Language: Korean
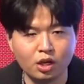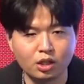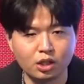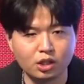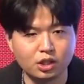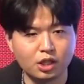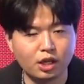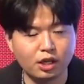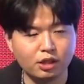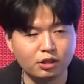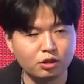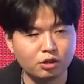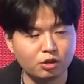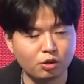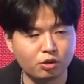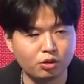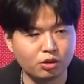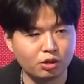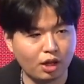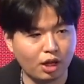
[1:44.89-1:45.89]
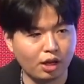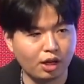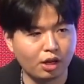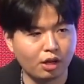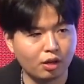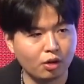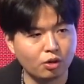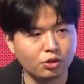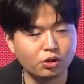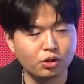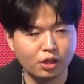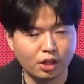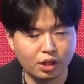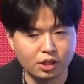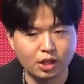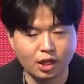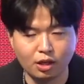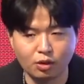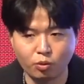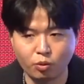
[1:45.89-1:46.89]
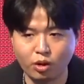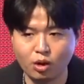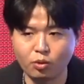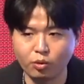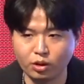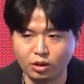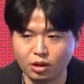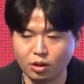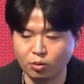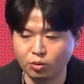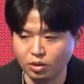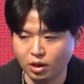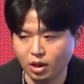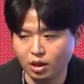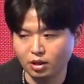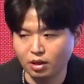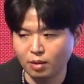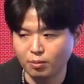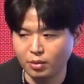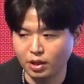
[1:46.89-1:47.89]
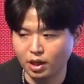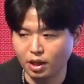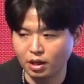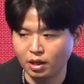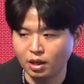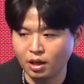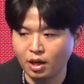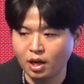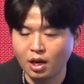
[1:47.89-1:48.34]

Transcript: 이 시장은 저는 되게 건전하게 잘 돌아오고 있다고 생각은 합니다.